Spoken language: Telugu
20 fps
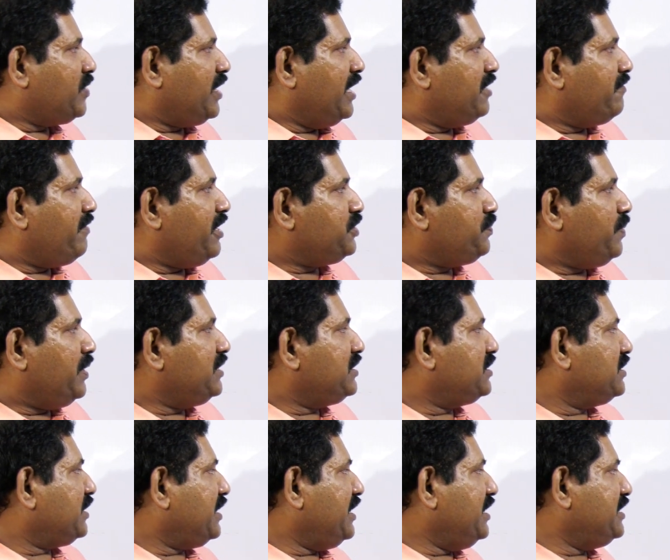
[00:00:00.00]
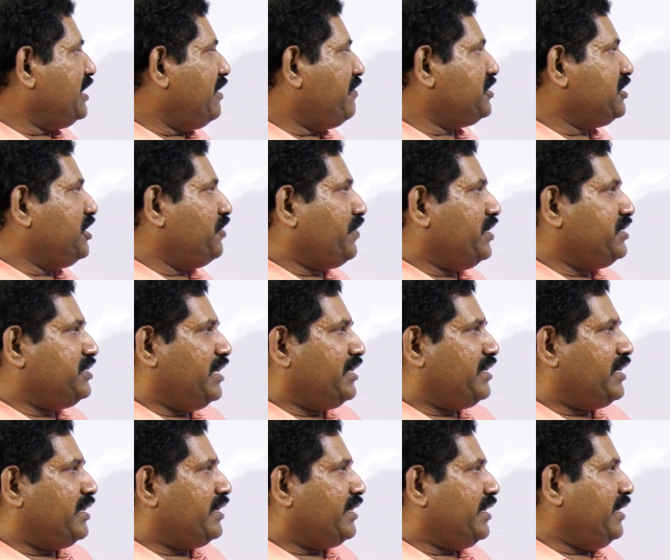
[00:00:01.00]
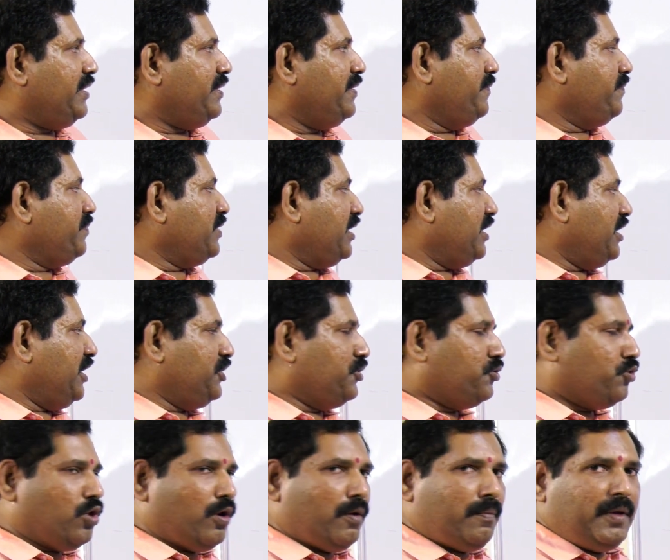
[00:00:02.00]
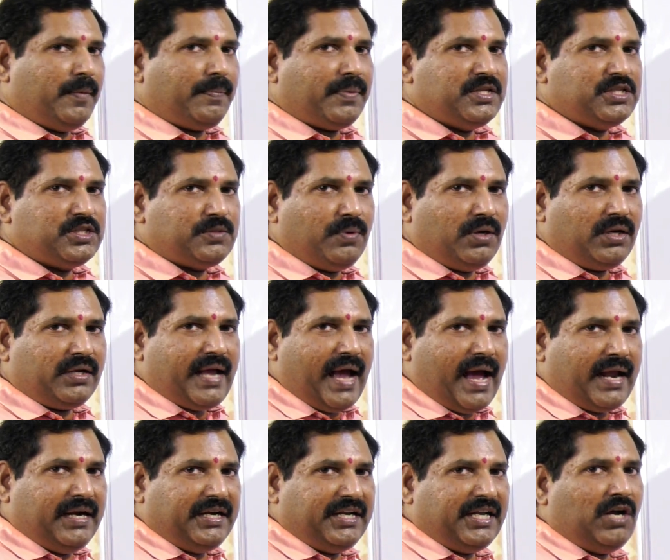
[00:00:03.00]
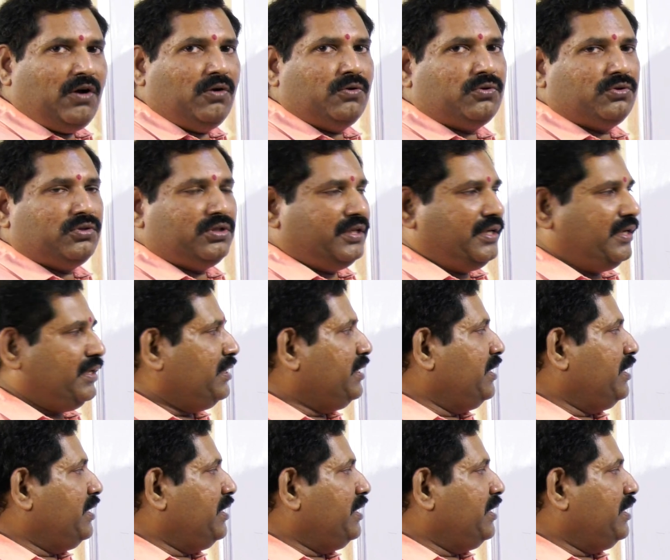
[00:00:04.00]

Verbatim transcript: ఇన్వెస్ట్మెంట్స్కి సేవింగ్స్ డిఫరెన్స్ ఏంటంటే ఇందులో మీ ప్రిన్సిపల్ గ్యారంటీగా ఉంటుంది